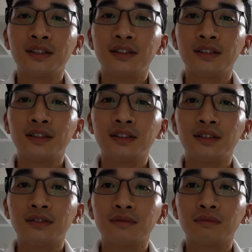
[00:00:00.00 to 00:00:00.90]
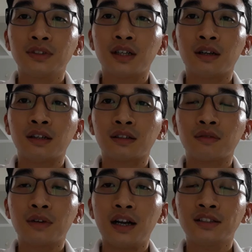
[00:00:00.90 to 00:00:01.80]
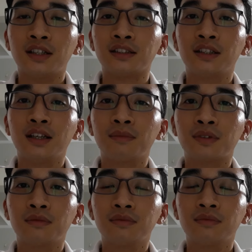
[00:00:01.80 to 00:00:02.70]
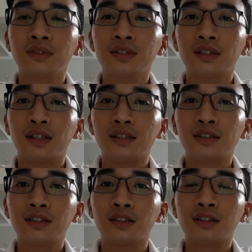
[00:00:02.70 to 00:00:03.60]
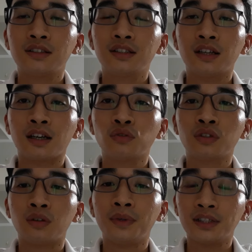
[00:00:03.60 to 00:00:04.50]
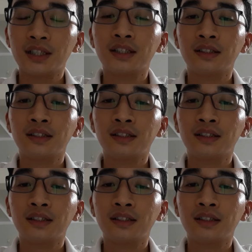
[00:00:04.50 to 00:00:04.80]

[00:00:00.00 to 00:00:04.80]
Thì giờ cũng khá là rảnh nên em cũng xin được cái chia sẻ câu chuyện của mình ạ.